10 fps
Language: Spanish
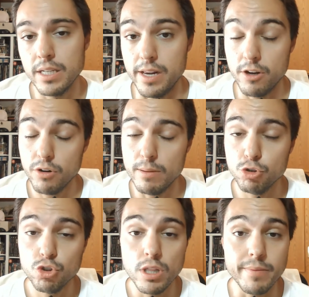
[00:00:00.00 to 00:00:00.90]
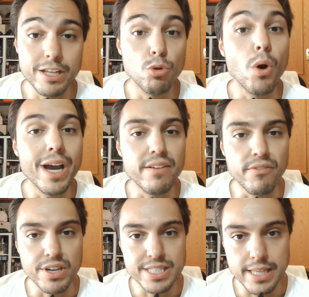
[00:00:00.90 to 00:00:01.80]
que recordemos todavía no hay
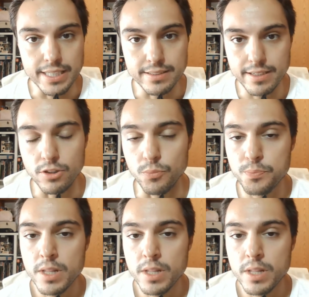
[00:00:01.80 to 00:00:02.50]
fecha de estreno.